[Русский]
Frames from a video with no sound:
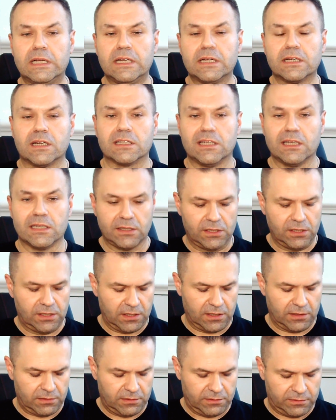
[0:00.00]
когда
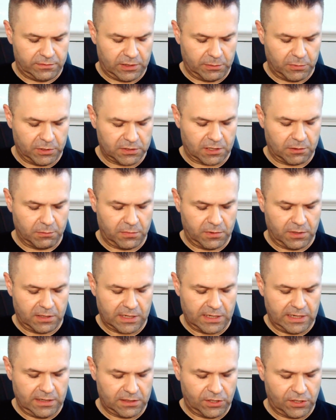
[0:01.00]
отдыхал в Таманском
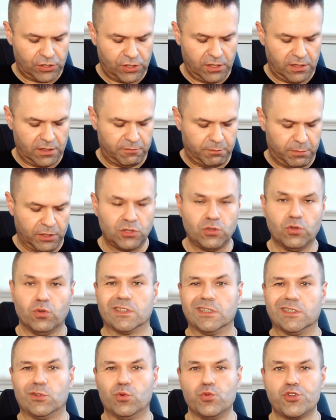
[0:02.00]
крае, точнее в
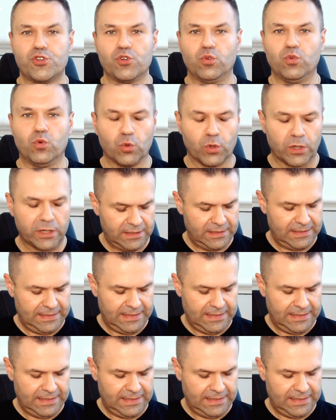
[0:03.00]
поселке Кучугуры,